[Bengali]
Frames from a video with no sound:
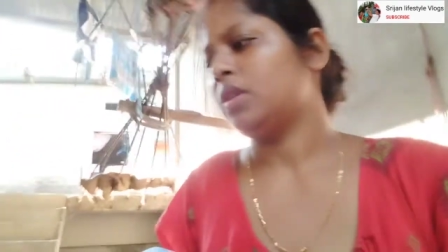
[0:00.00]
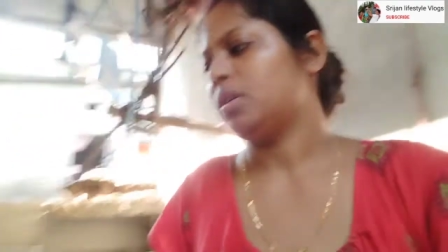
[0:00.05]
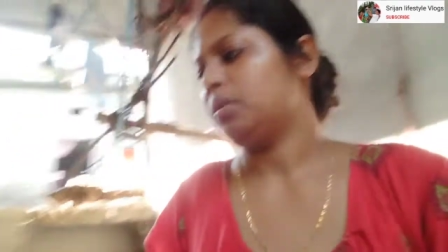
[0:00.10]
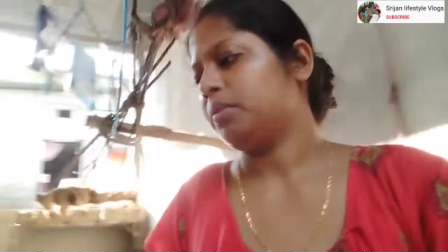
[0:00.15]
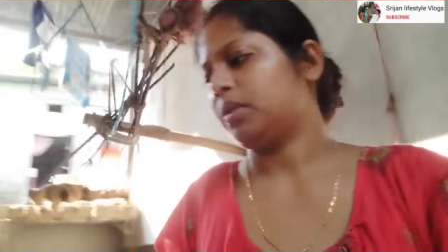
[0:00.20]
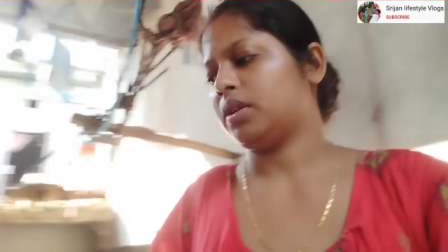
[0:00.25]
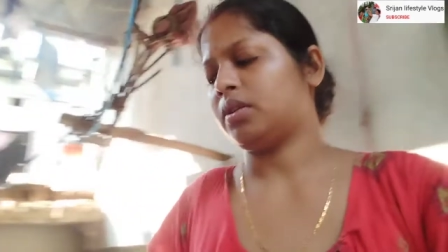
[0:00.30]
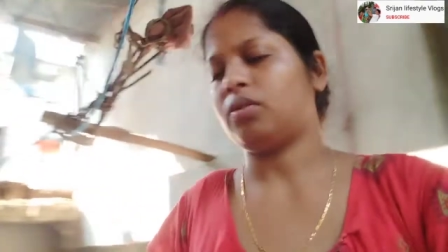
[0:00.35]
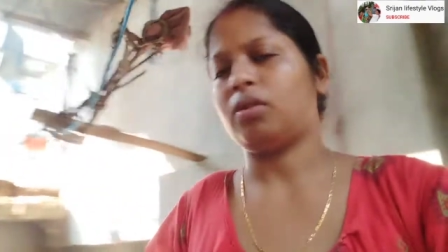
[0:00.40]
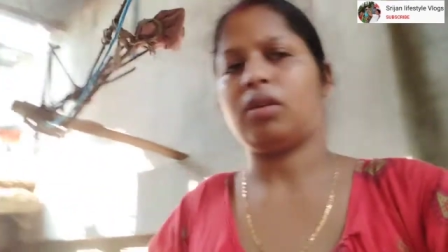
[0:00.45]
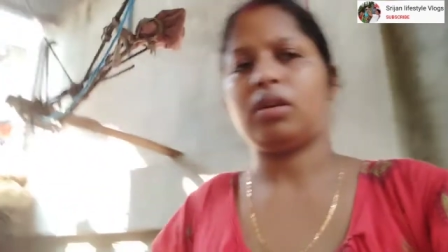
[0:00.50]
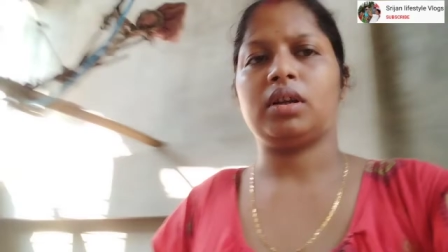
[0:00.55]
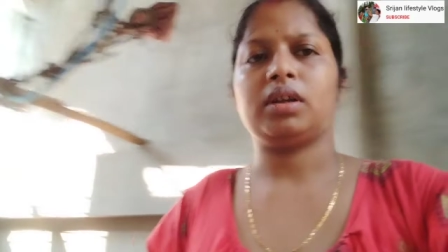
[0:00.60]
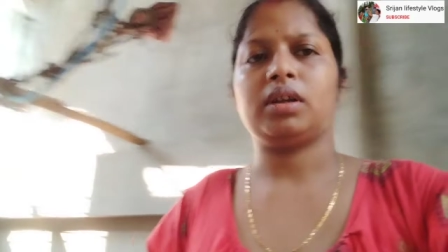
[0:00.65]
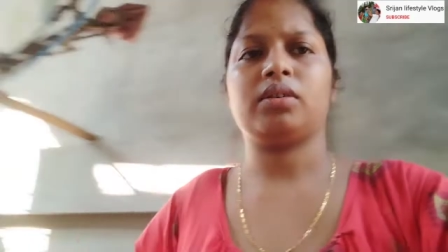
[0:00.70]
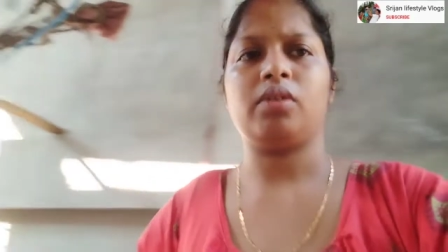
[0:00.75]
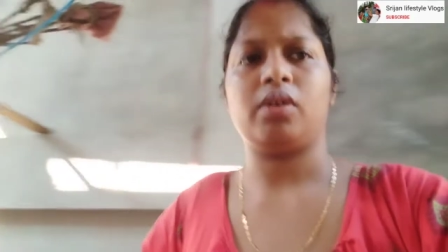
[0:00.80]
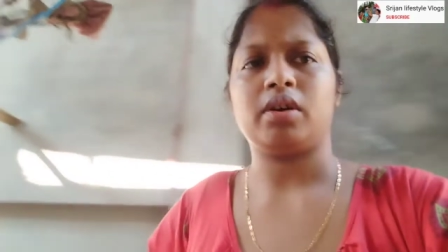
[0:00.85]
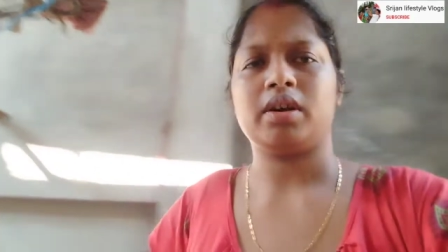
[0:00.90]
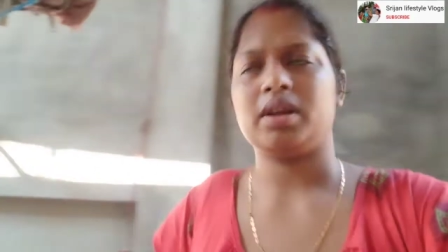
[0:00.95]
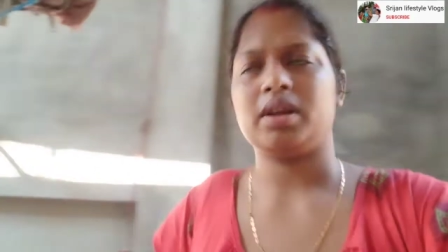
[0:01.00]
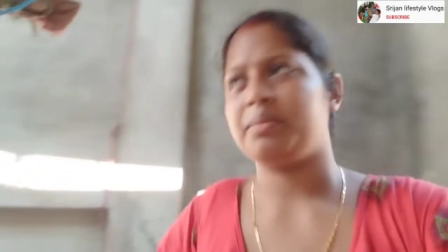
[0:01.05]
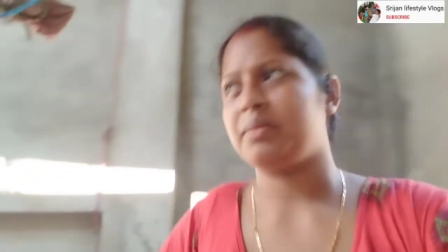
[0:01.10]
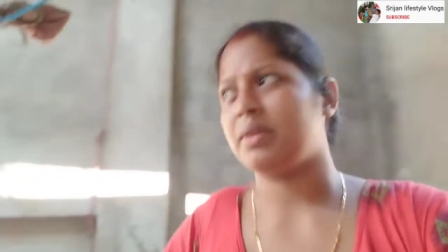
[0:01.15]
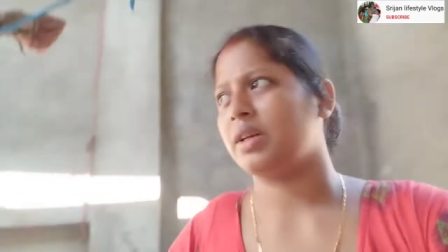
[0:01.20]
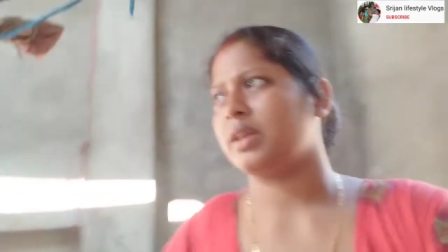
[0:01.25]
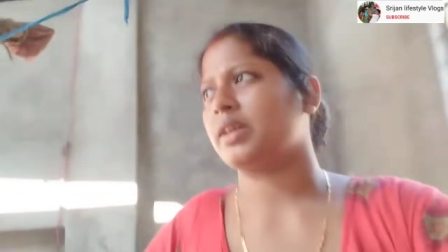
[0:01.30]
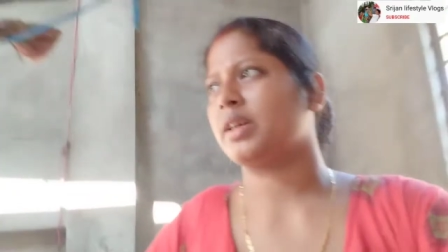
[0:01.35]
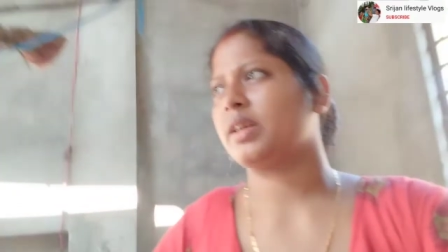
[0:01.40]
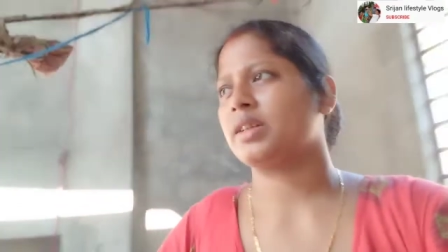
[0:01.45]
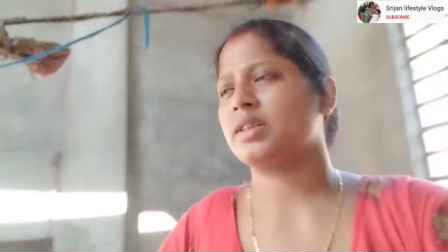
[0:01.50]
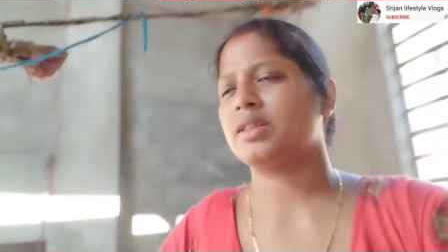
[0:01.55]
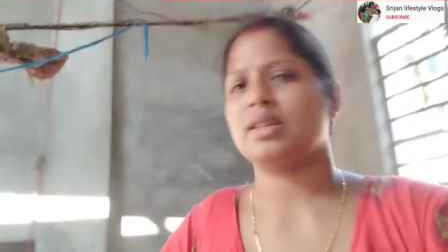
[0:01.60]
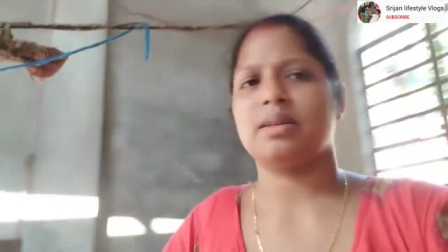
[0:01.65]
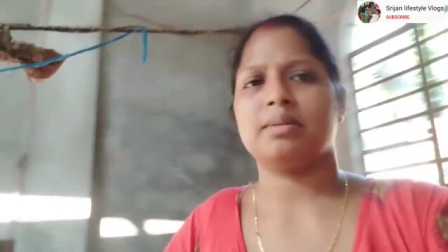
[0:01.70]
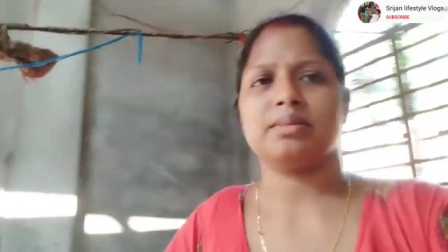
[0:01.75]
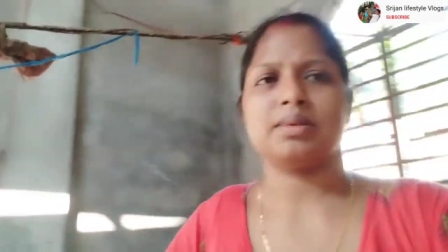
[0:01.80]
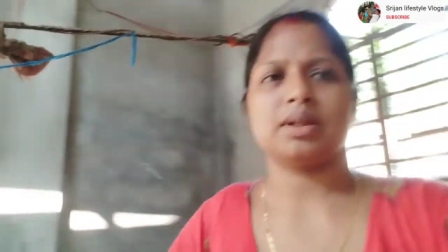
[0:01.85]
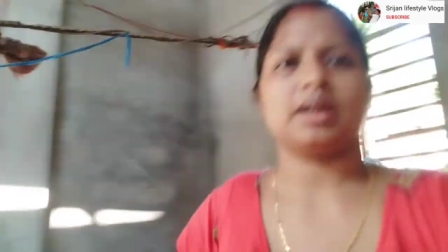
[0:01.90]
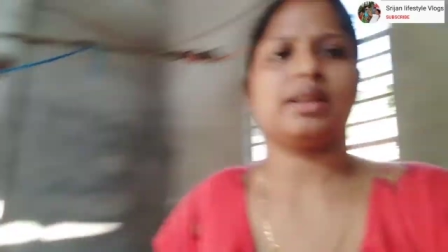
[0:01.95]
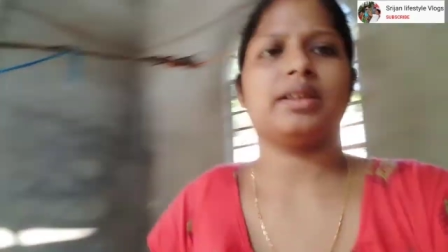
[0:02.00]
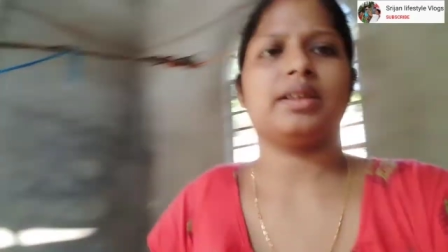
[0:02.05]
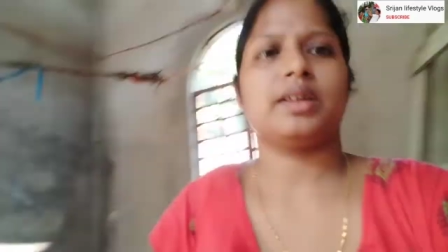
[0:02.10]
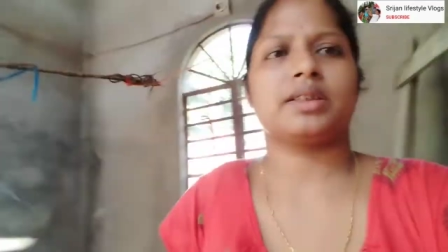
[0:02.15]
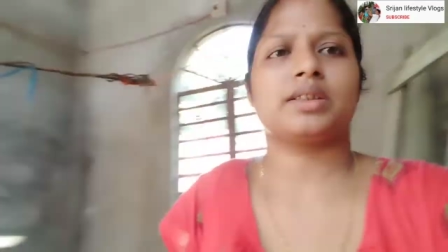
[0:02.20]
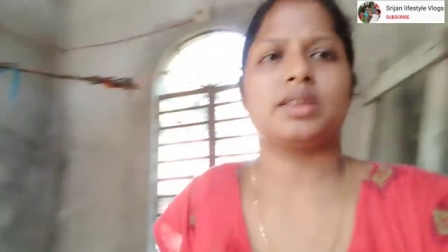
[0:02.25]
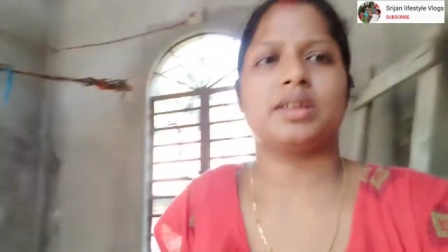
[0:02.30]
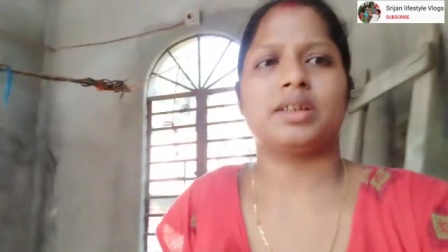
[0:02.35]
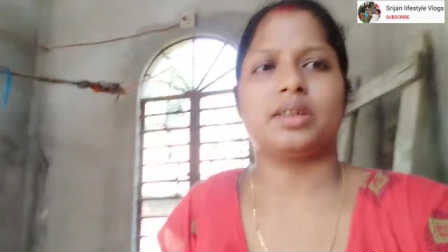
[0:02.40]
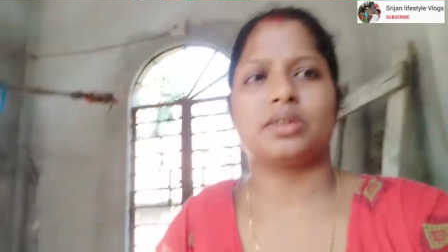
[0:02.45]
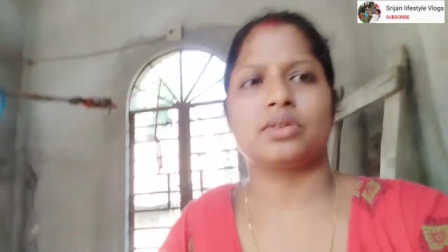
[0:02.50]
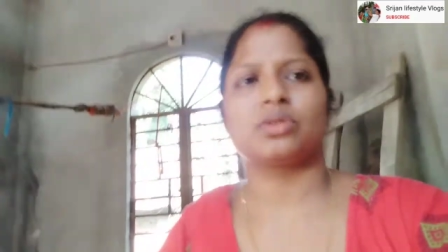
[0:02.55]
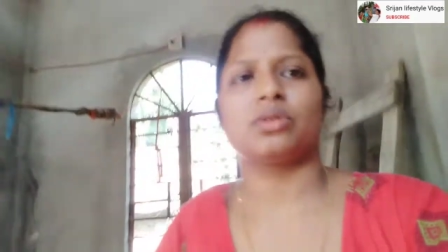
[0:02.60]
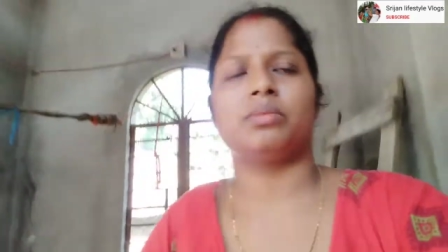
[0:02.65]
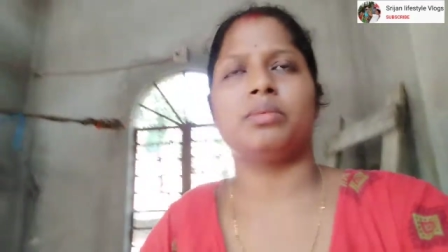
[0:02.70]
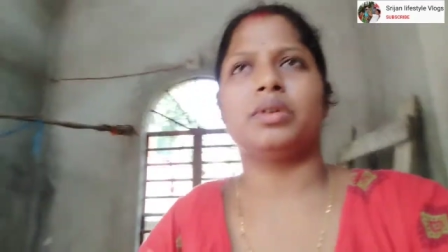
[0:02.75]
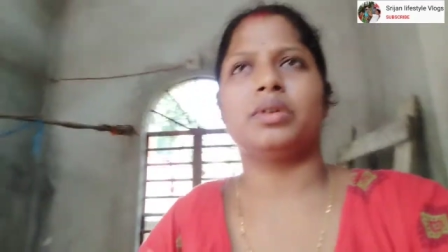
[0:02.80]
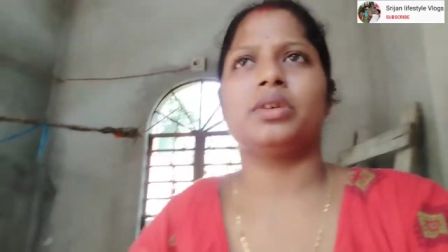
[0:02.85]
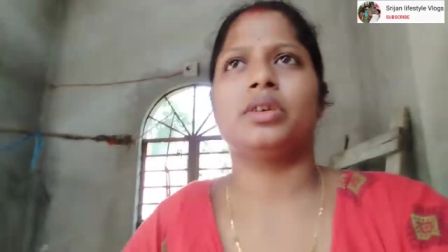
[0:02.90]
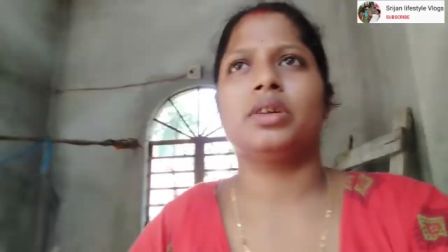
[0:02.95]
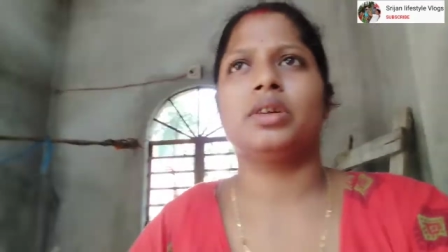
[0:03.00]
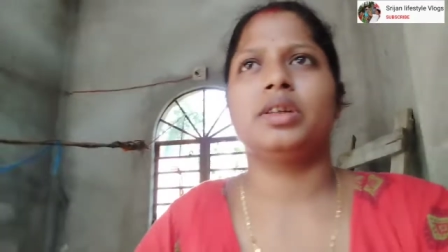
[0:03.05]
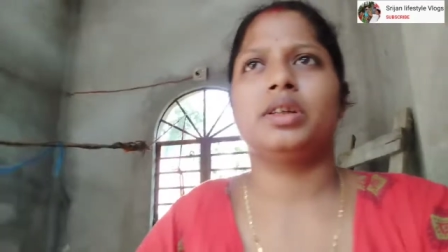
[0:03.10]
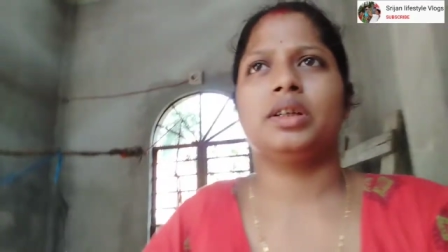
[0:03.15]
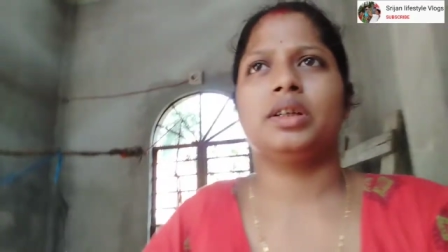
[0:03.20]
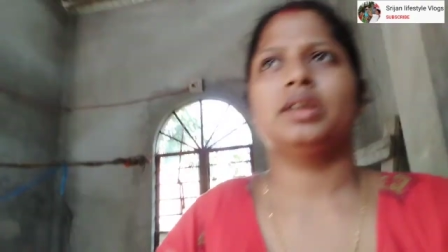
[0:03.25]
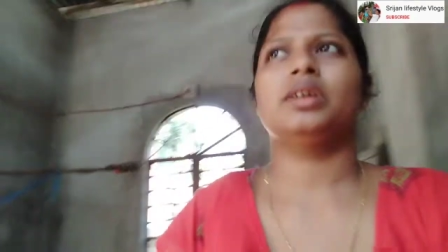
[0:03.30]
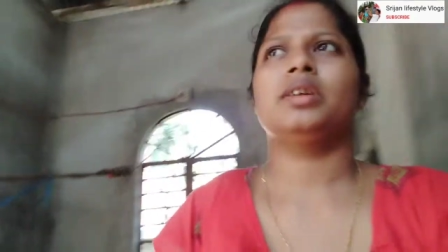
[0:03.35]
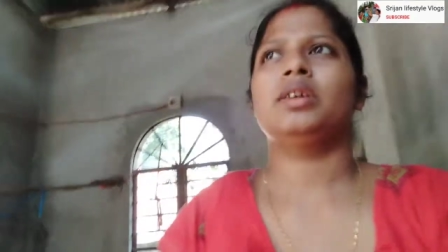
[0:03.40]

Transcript: মানে ঘরে ঘরেই মেলে রেখেছিলাম ছাদে আসার সময় হয়নি